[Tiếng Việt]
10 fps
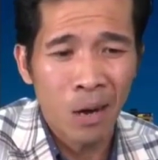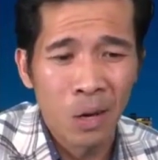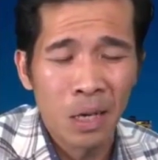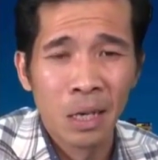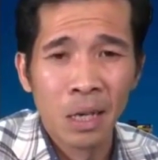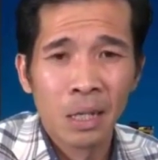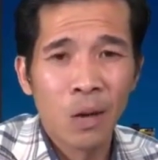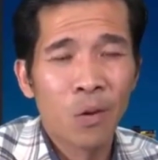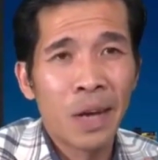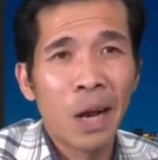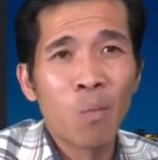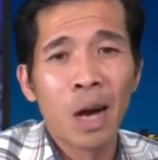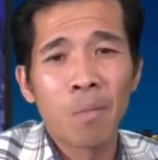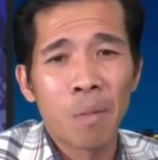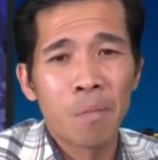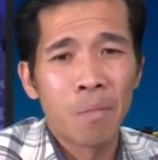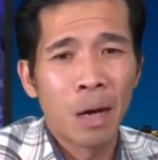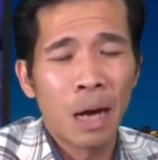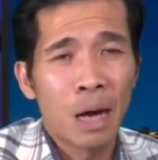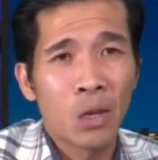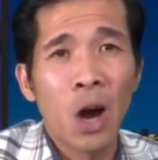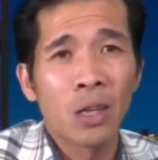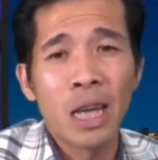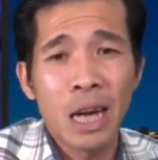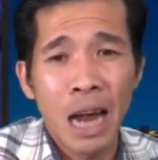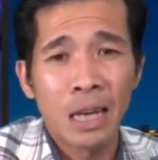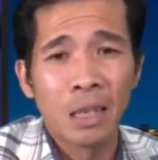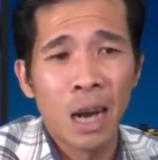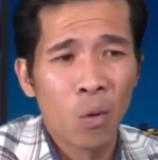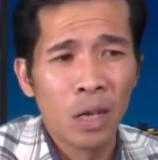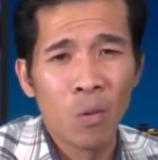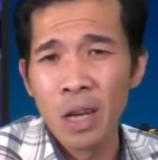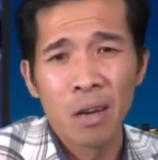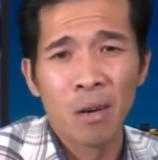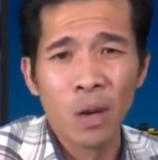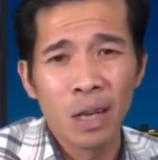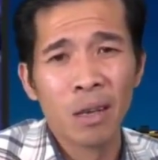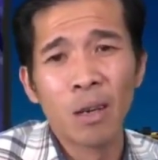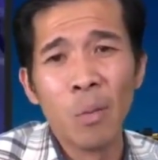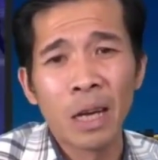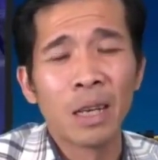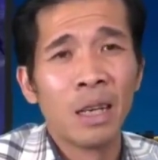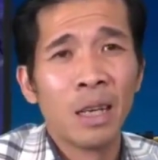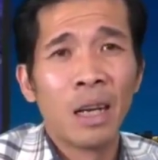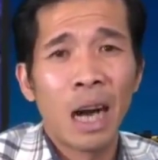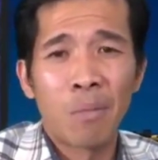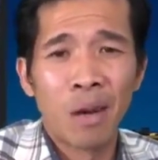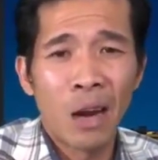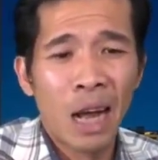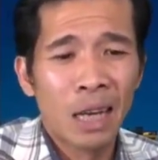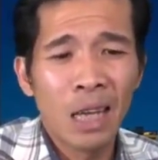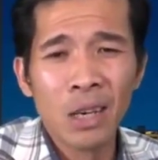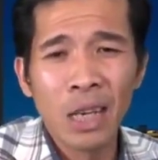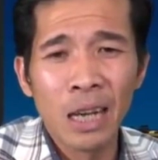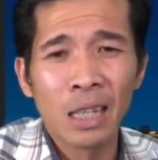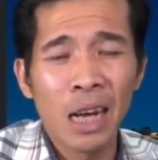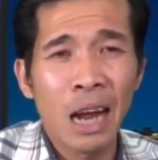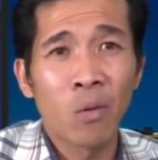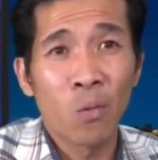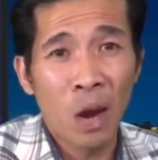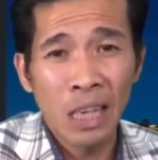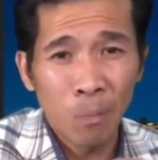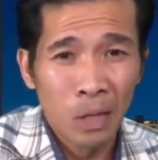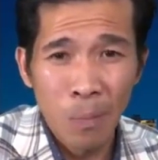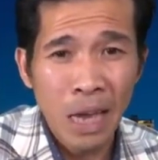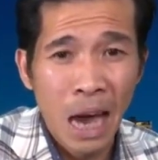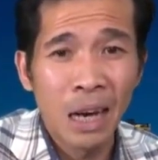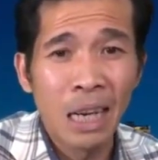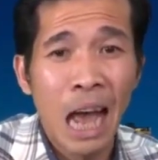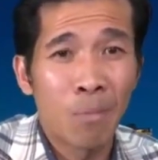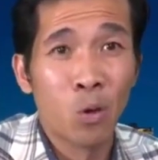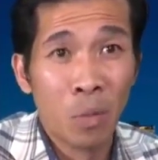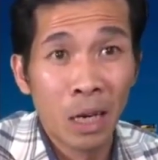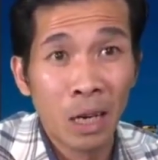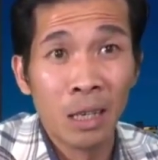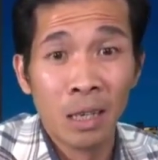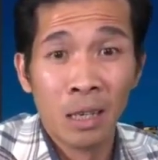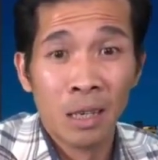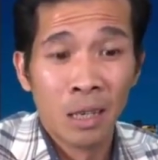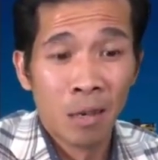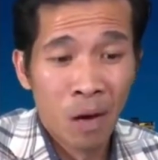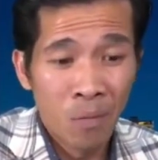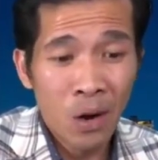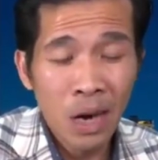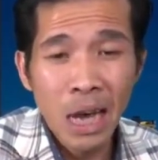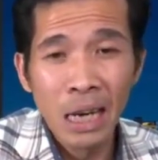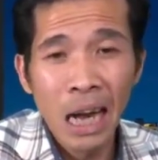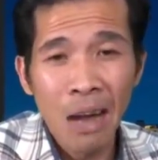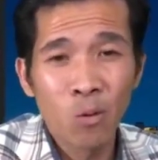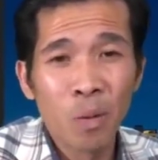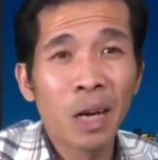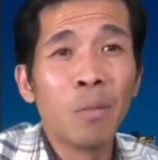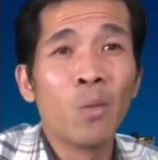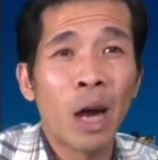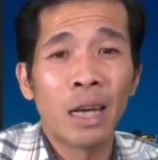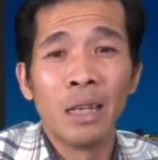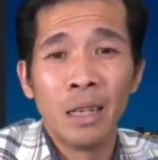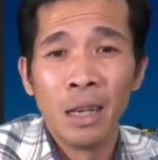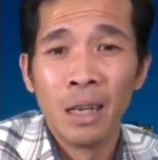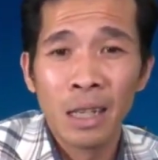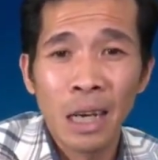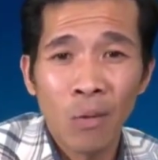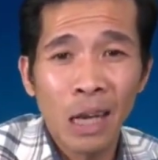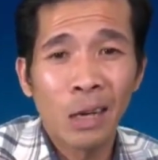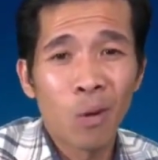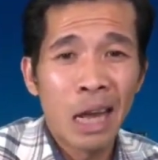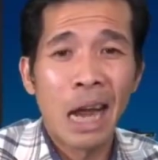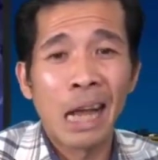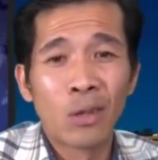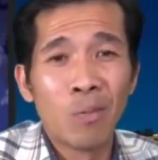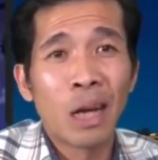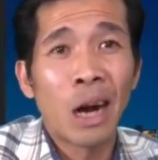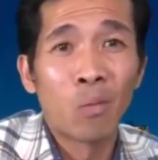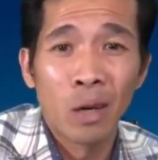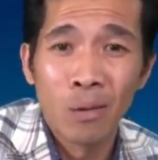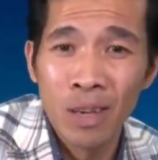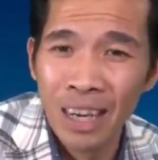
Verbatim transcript: nào á thì quý vị đóng góp uh, cho diễn đàn với lại quy quy quy chưa có biết là mình phải lên cái chương trình như thế nào rồi phải sắp xếp cái giờ đi làm của mình nữa mình phải có cái giờ đi làm của mình ở bên ngoài nữa chứ đâu phải sống cái nghề livestream này không đâu